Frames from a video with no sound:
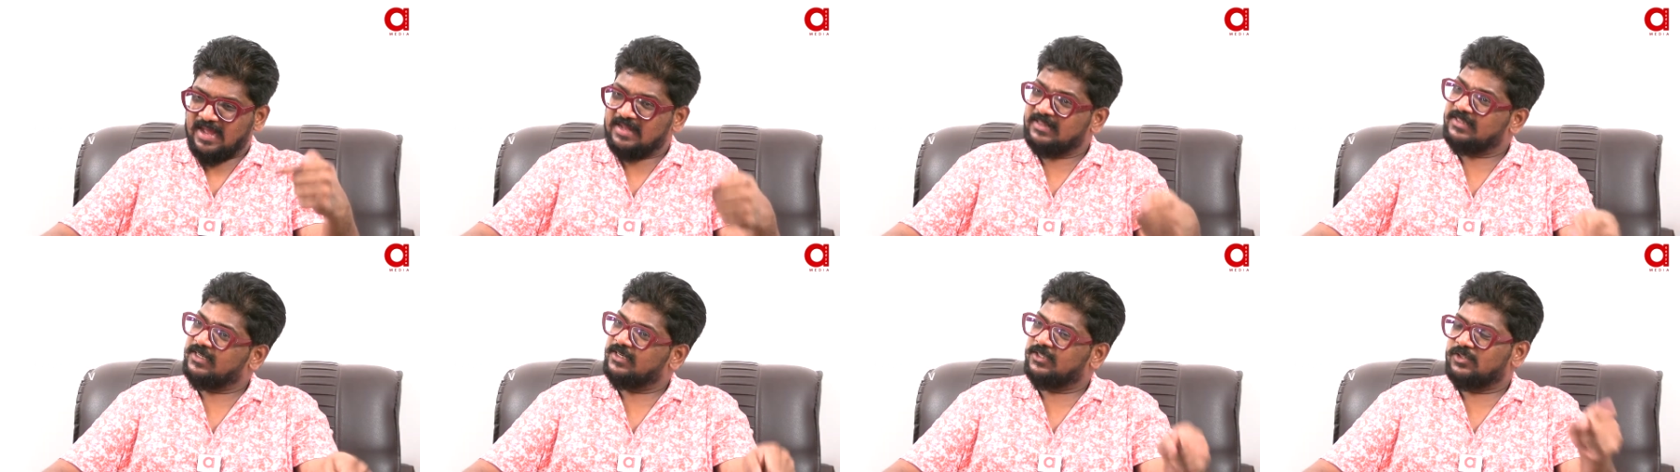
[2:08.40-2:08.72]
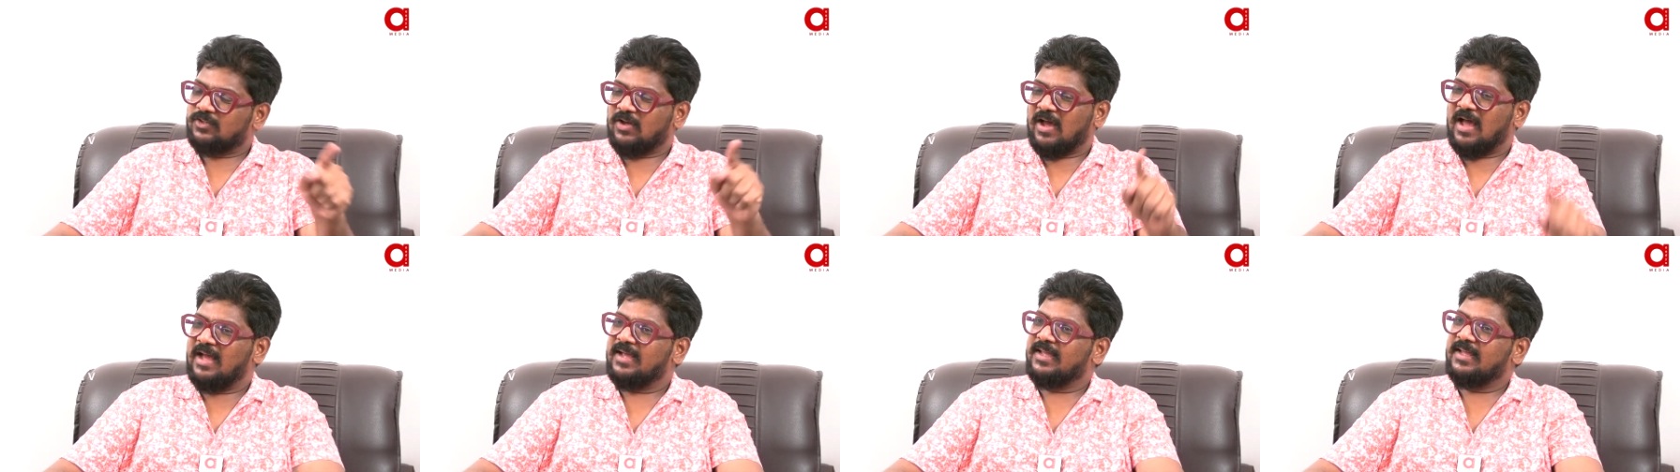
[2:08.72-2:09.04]

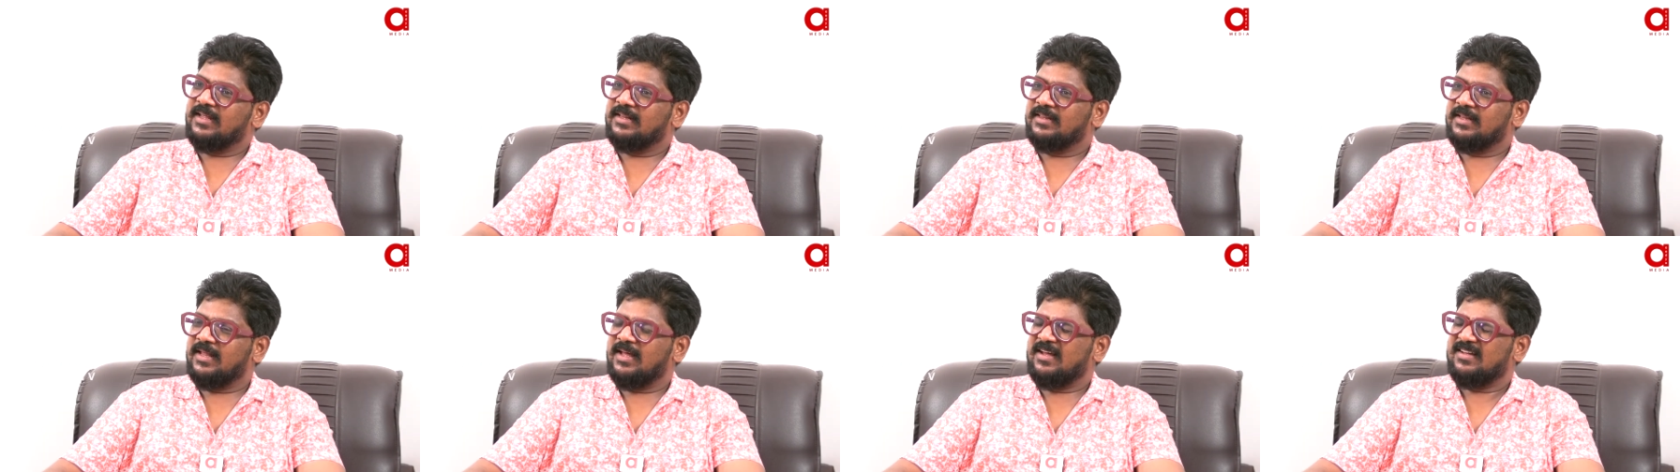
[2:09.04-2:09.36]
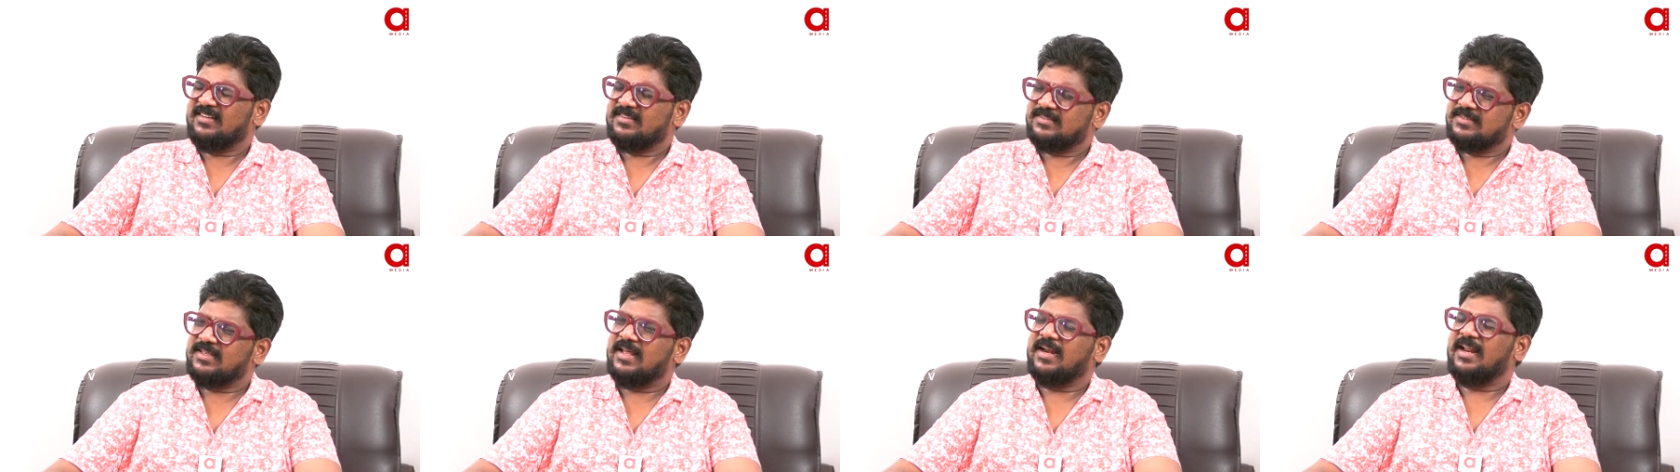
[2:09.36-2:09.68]
అందరితో ఆగిందా
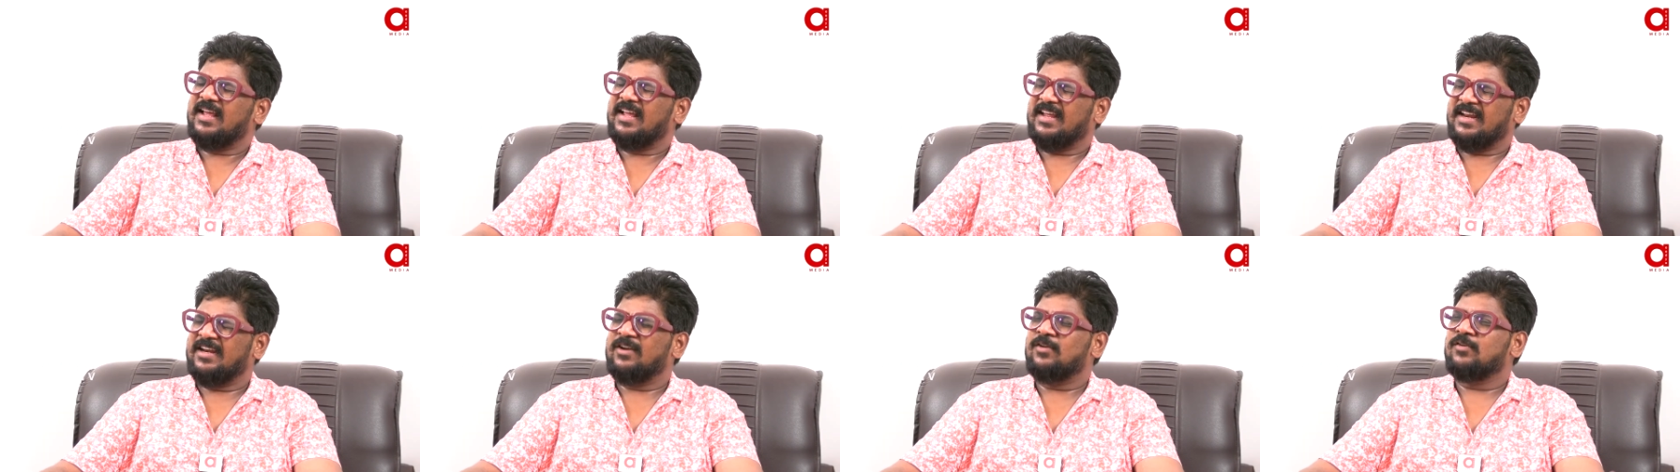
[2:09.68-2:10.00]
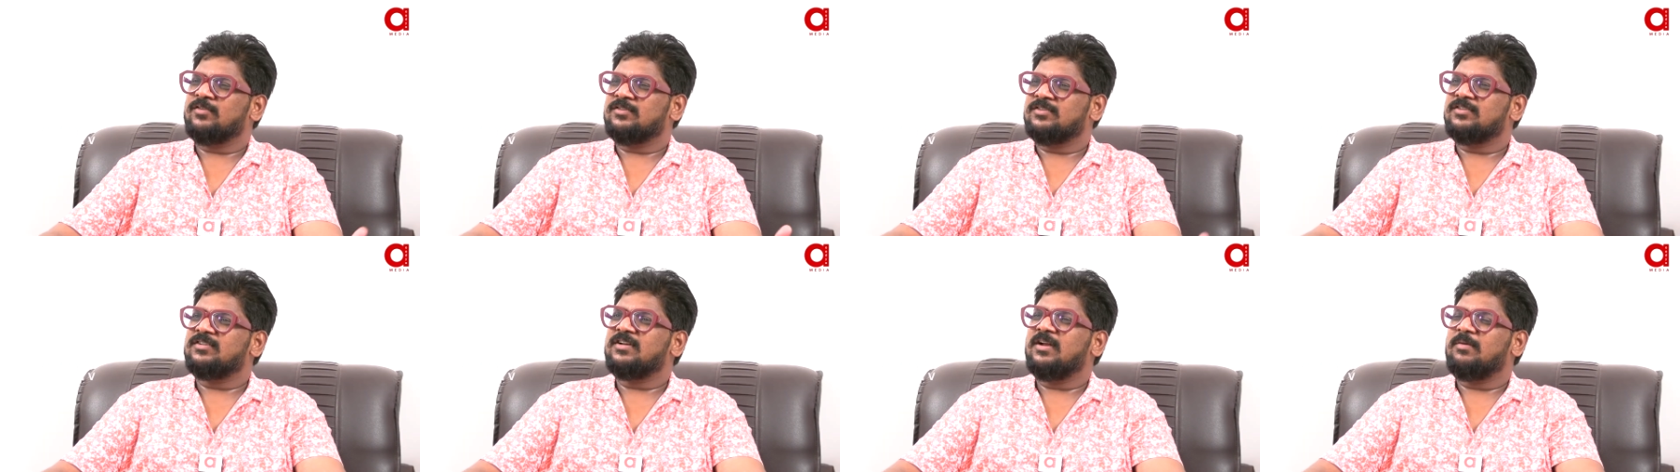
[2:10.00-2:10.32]
సరే
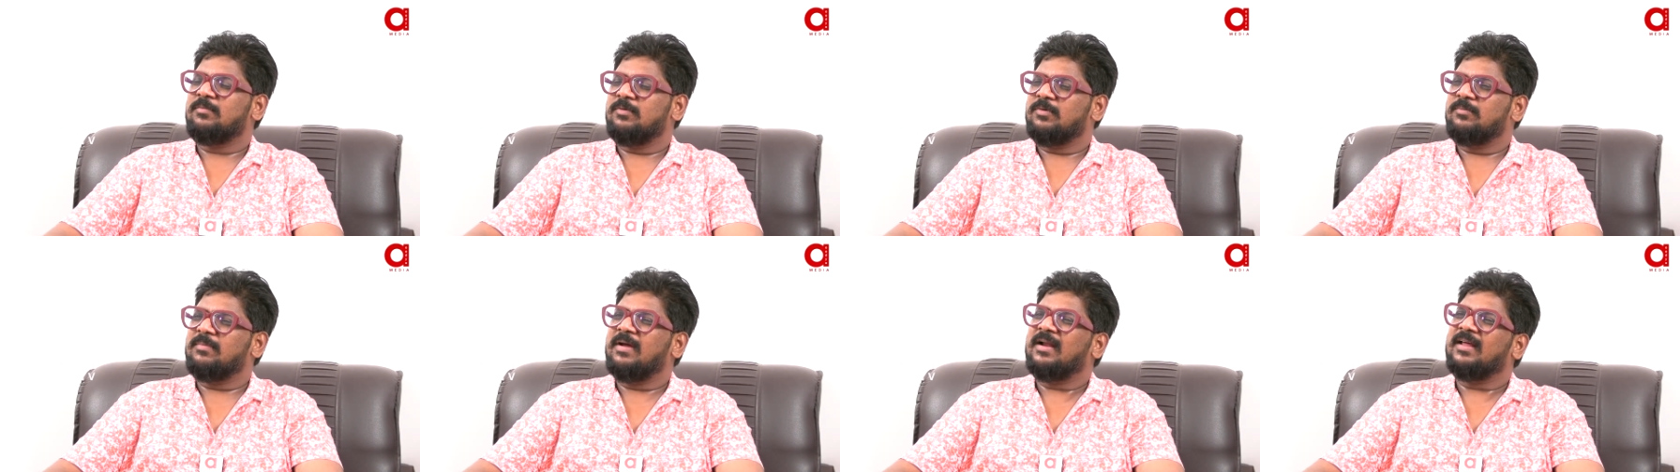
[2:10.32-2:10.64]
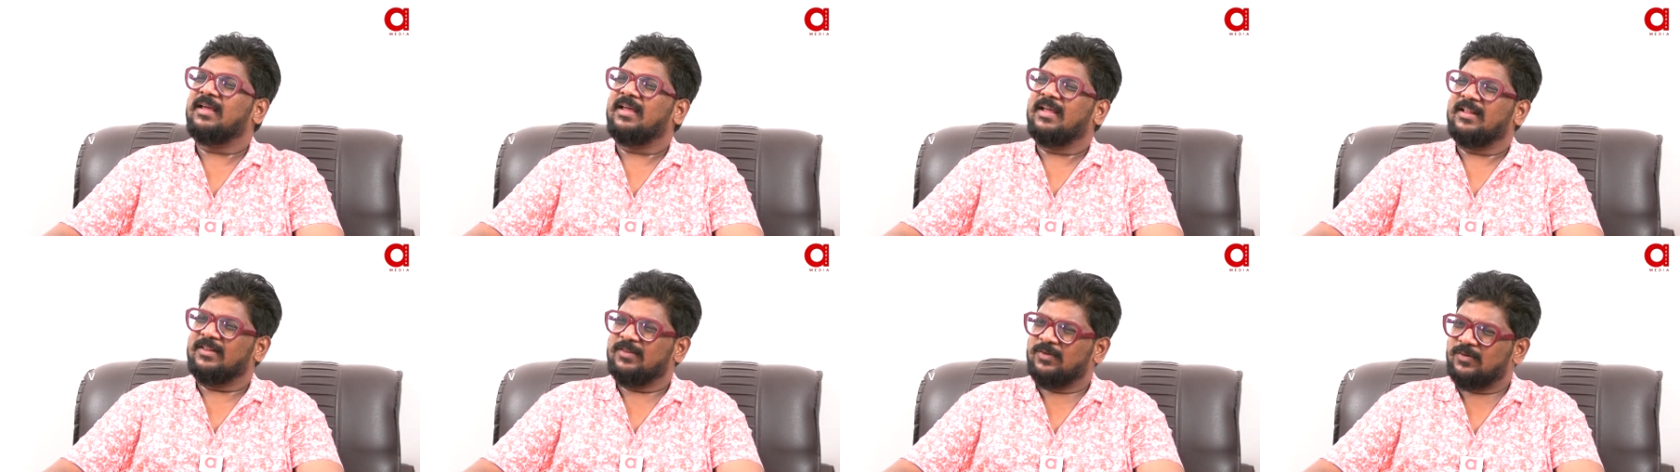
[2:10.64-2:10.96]
ఇన్ని వచ్చినప్పుడు
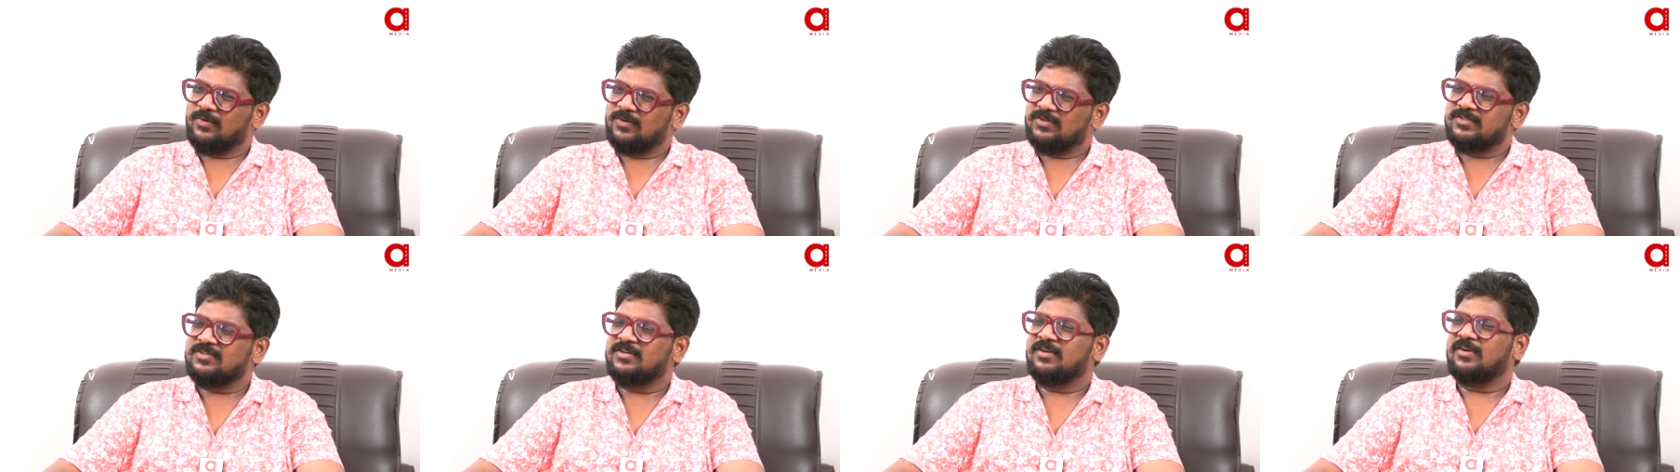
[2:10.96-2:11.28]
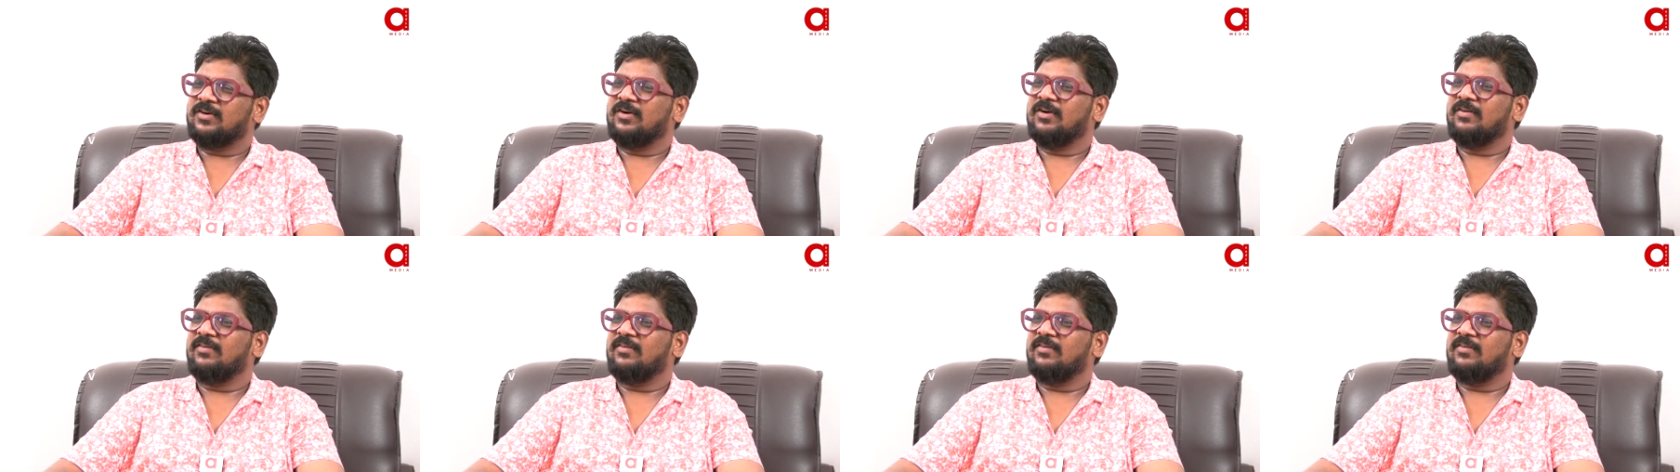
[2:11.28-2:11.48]
మనకి ఎందుకు వచ్చిన